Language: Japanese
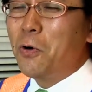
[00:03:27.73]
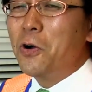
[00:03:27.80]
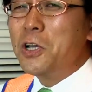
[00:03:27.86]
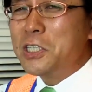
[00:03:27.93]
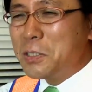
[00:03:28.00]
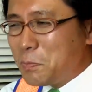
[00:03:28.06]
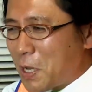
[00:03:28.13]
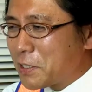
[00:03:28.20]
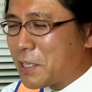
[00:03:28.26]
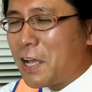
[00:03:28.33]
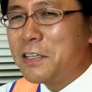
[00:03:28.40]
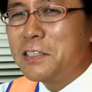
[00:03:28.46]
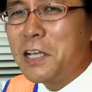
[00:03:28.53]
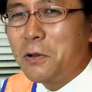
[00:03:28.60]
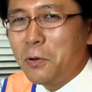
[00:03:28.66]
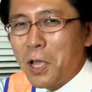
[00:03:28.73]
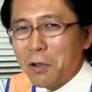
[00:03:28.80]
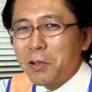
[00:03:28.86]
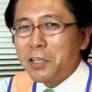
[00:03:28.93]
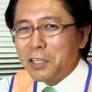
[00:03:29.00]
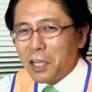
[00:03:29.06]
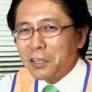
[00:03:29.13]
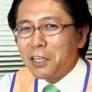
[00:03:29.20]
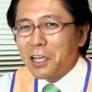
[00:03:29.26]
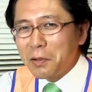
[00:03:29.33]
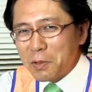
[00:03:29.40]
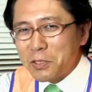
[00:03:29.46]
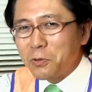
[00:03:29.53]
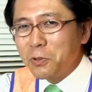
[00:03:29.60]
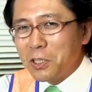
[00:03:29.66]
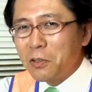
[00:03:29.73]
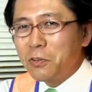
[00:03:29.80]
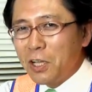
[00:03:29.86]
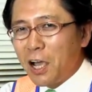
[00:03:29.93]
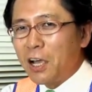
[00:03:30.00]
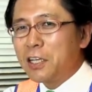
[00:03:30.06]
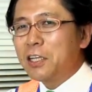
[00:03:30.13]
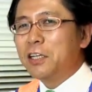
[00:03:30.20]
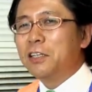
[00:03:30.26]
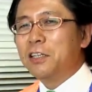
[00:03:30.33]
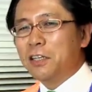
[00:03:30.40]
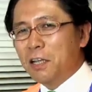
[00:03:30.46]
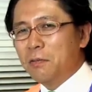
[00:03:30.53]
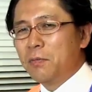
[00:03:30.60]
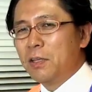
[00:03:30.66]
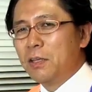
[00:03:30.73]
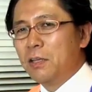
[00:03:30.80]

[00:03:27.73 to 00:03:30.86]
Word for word: 小泉は3500円でやっていきますこんなのねはっきり言ってね